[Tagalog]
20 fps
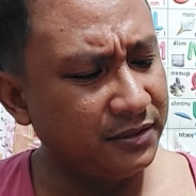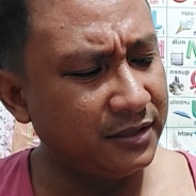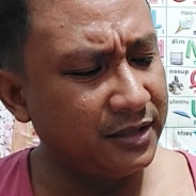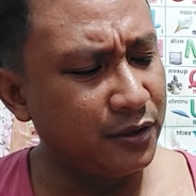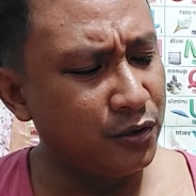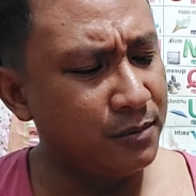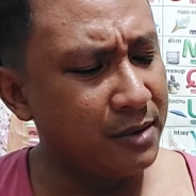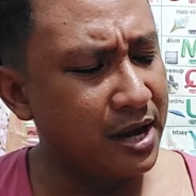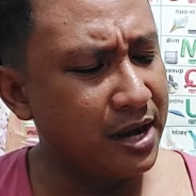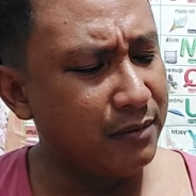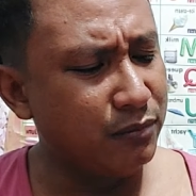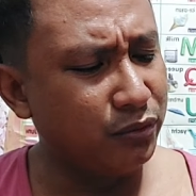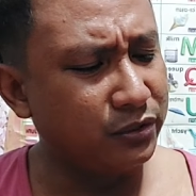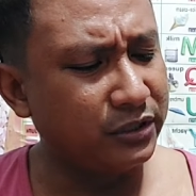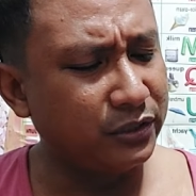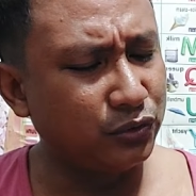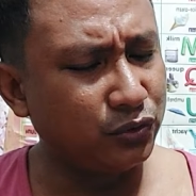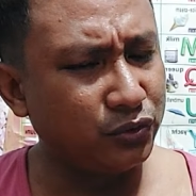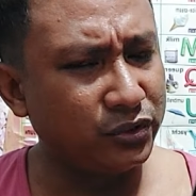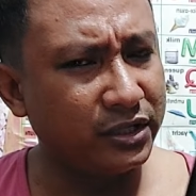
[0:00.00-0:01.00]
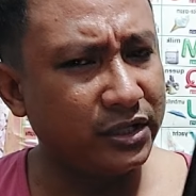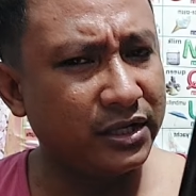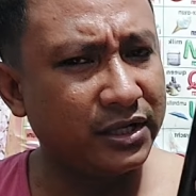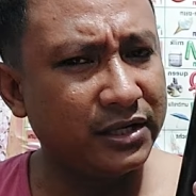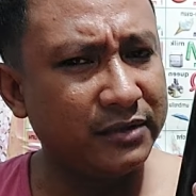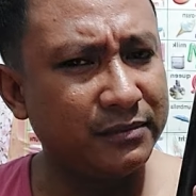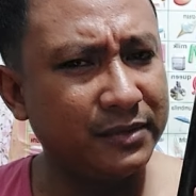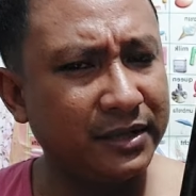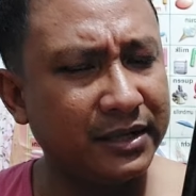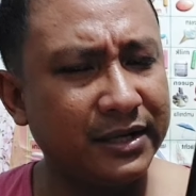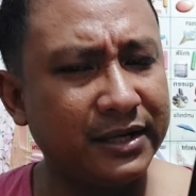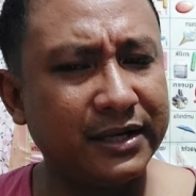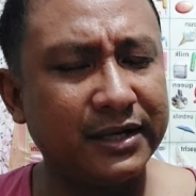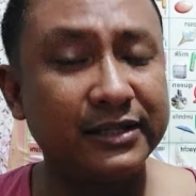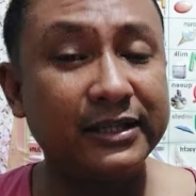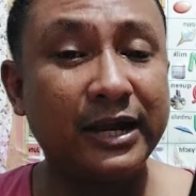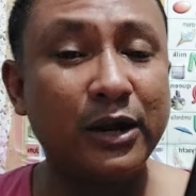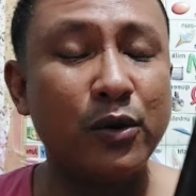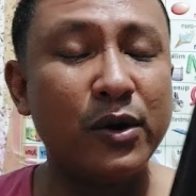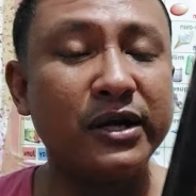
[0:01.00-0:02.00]
umabot ito ng mga
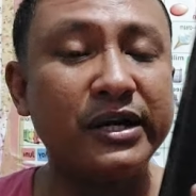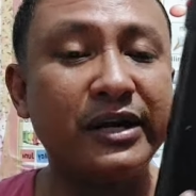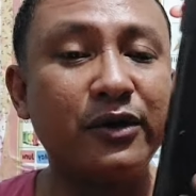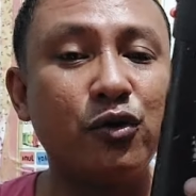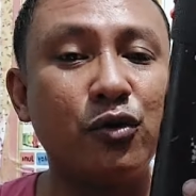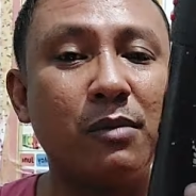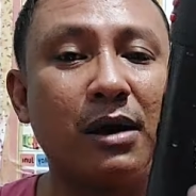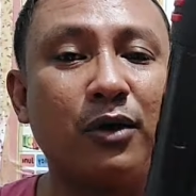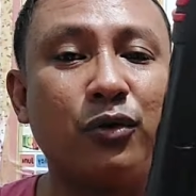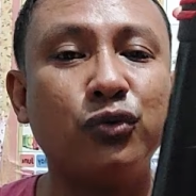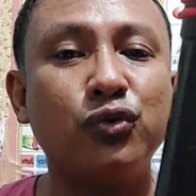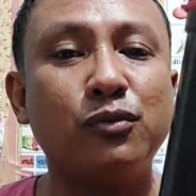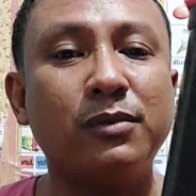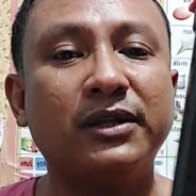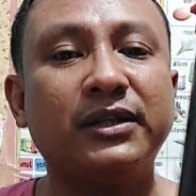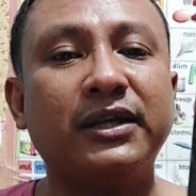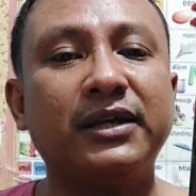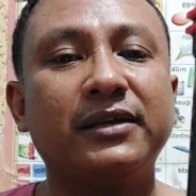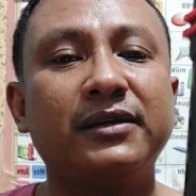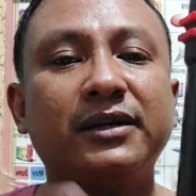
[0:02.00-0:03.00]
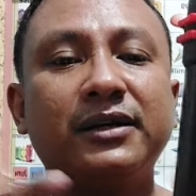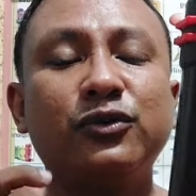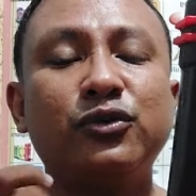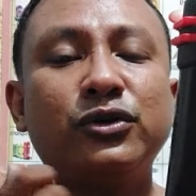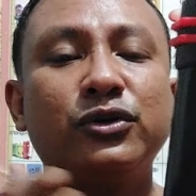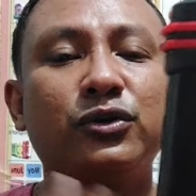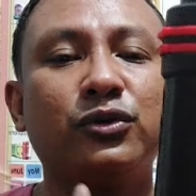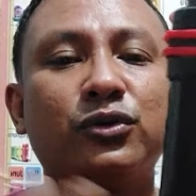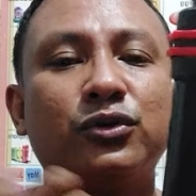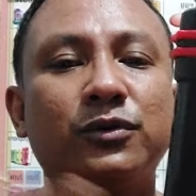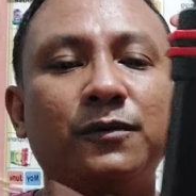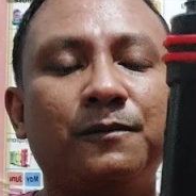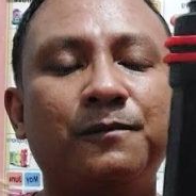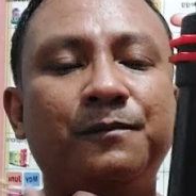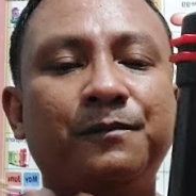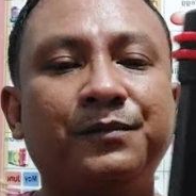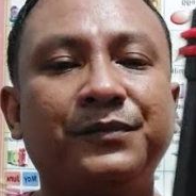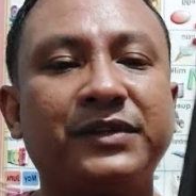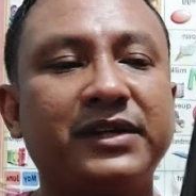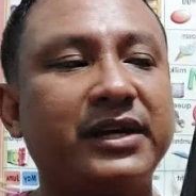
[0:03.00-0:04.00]
dalawang linggo bago dumating. Ito, ito, ito.
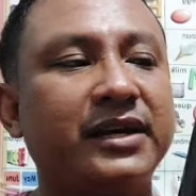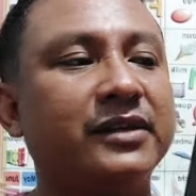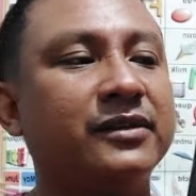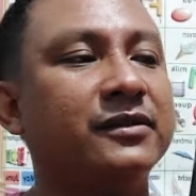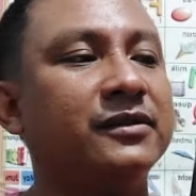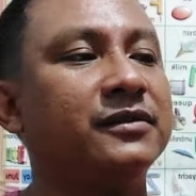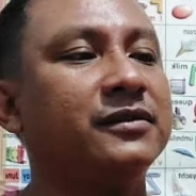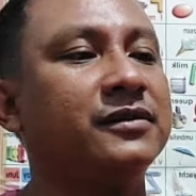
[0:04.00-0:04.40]
Yan